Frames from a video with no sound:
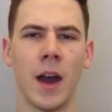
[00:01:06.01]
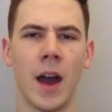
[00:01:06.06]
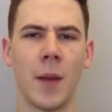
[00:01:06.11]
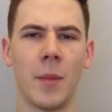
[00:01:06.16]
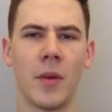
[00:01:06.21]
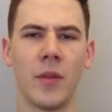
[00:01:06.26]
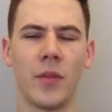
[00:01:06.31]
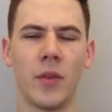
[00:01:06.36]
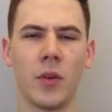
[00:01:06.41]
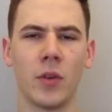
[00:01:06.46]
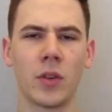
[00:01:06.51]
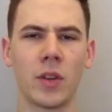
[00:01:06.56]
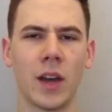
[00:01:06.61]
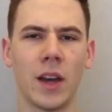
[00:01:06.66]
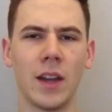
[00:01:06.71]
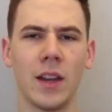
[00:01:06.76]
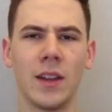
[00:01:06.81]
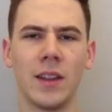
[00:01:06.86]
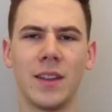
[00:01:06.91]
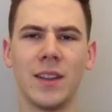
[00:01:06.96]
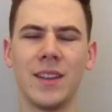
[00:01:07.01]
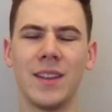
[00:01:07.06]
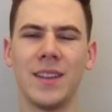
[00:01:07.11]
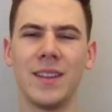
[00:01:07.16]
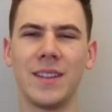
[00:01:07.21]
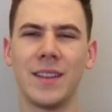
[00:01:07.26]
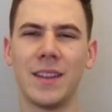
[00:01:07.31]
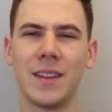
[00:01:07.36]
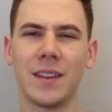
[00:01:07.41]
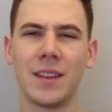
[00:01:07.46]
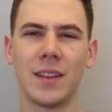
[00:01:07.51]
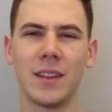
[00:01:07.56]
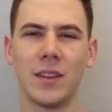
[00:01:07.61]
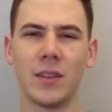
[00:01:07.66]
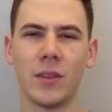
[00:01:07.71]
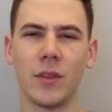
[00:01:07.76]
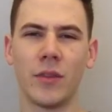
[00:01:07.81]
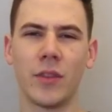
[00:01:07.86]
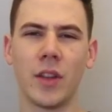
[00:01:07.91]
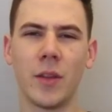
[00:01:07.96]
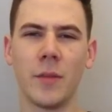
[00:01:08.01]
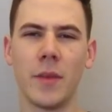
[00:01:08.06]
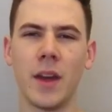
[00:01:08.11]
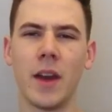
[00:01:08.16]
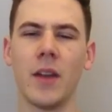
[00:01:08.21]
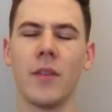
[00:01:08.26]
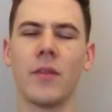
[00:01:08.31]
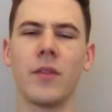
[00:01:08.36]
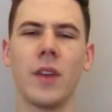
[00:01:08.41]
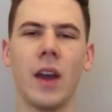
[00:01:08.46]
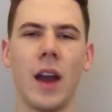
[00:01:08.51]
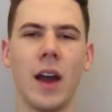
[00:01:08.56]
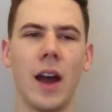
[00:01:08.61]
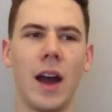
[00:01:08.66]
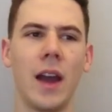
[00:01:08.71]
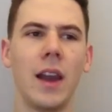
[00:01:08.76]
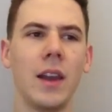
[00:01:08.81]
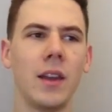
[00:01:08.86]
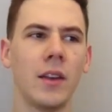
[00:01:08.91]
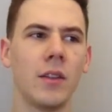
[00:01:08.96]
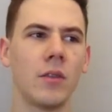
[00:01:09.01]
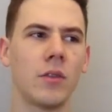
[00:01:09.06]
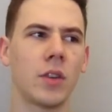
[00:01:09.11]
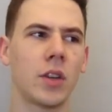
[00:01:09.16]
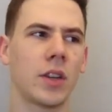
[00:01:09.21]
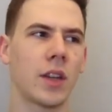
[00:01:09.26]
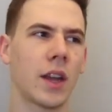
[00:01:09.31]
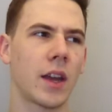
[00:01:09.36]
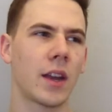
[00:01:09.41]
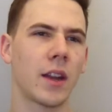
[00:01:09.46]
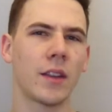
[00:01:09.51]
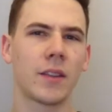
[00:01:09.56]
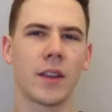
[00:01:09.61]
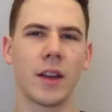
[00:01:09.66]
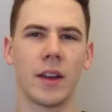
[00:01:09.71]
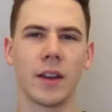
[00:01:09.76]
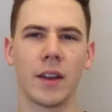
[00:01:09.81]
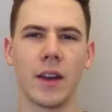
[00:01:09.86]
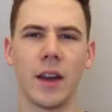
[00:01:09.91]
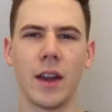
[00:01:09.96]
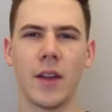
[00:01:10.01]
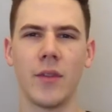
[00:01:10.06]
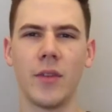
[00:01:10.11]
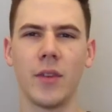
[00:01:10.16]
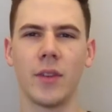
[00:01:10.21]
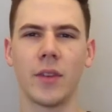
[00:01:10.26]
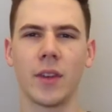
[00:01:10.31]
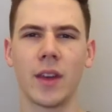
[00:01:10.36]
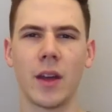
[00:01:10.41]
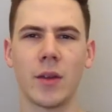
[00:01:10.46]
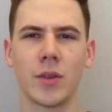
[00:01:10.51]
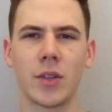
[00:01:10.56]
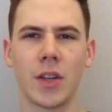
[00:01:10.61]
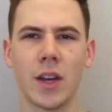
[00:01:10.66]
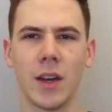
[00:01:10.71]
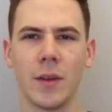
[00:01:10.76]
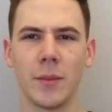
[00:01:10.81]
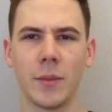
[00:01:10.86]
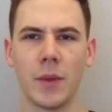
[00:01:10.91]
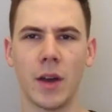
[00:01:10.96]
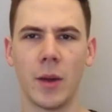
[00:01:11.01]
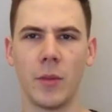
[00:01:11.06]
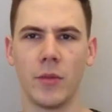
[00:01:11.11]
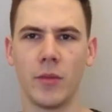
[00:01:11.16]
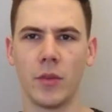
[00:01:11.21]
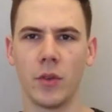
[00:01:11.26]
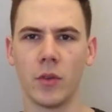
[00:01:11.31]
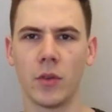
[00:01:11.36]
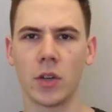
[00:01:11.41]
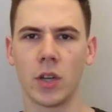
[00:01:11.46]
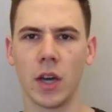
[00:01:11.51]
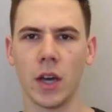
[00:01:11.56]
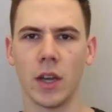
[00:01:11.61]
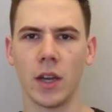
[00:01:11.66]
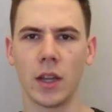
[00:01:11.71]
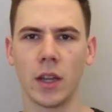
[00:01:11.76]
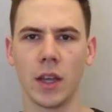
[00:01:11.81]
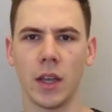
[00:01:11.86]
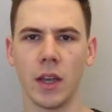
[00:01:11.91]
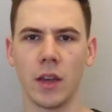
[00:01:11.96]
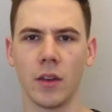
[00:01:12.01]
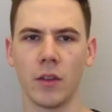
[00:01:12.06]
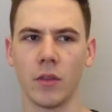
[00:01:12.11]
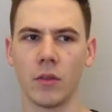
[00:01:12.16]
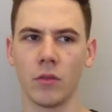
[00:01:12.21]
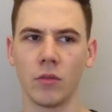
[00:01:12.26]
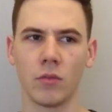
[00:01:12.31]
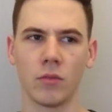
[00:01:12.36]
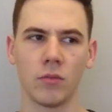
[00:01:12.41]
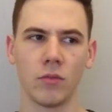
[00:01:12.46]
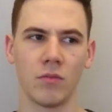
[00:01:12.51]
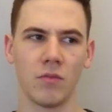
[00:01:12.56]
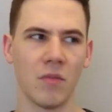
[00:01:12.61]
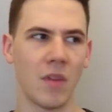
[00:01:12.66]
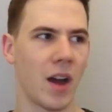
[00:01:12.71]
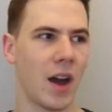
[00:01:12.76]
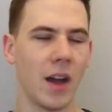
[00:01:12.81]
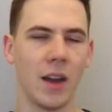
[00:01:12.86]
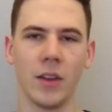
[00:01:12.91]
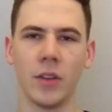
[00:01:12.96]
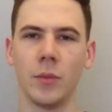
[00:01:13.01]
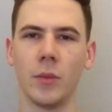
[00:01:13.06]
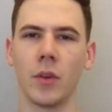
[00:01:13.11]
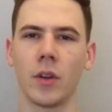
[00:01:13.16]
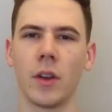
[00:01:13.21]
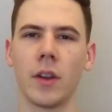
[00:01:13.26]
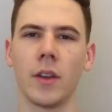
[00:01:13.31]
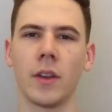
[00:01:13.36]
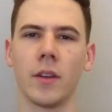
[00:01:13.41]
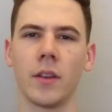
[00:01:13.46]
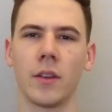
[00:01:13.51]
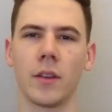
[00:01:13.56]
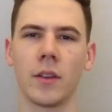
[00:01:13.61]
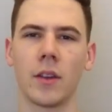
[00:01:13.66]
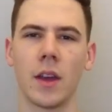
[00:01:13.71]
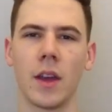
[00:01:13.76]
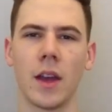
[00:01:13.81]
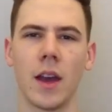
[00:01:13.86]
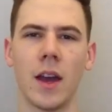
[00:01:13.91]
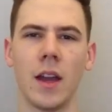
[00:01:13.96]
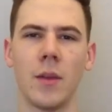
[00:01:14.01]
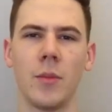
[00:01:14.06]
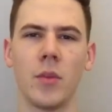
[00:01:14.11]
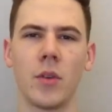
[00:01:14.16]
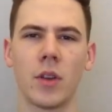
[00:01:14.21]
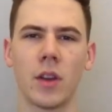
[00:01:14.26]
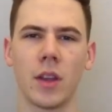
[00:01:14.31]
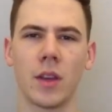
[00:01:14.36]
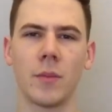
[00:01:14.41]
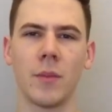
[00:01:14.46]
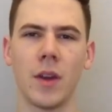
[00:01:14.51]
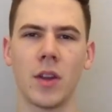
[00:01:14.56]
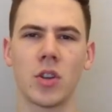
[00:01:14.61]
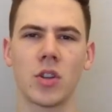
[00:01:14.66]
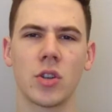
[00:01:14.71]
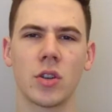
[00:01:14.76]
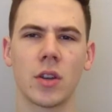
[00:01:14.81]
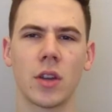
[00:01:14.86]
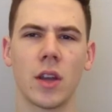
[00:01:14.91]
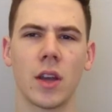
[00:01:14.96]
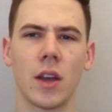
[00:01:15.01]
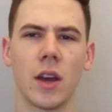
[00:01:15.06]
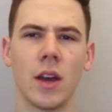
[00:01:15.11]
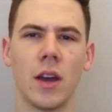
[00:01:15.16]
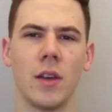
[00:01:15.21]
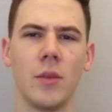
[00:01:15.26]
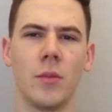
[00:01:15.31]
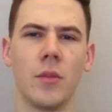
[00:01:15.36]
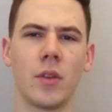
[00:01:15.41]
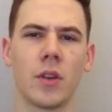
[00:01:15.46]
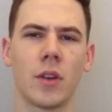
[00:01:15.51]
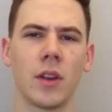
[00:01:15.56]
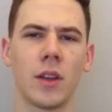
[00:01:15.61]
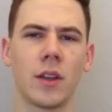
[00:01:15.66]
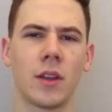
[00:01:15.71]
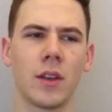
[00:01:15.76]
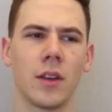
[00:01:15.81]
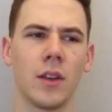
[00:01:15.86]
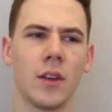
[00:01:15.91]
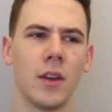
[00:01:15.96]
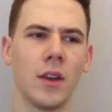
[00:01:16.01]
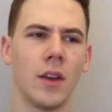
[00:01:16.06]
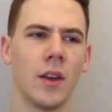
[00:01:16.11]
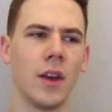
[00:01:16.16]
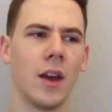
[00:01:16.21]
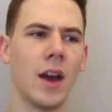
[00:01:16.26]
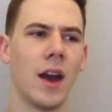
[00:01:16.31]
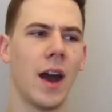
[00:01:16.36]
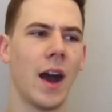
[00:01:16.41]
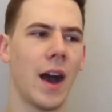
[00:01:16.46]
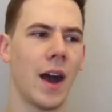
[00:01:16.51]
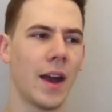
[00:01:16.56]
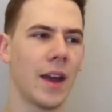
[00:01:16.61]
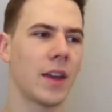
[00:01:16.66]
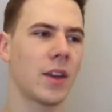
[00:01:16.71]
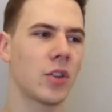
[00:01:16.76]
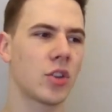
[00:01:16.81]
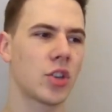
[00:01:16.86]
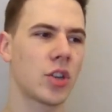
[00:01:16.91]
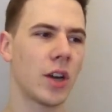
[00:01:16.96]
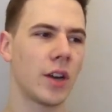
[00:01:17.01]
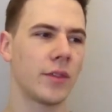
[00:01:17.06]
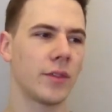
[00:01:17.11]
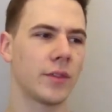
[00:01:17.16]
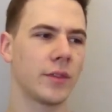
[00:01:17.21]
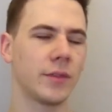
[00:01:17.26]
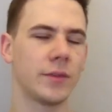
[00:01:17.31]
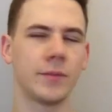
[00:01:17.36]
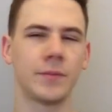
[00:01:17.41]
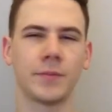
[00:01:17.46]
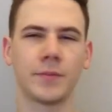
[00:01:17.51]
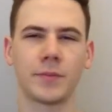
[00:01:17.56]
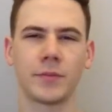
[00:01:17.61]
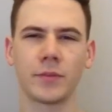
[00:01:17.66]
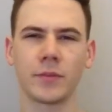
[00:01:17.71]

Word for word: Aber Vorurteile sind so viel mehr. Wir alle, und ich denke, das kann keiner von sich abschreiben, haben Vorurteile gegen alles Mögliche. Gegen alle möglichen Menschen, gegen alle möglichen Eigenschaften.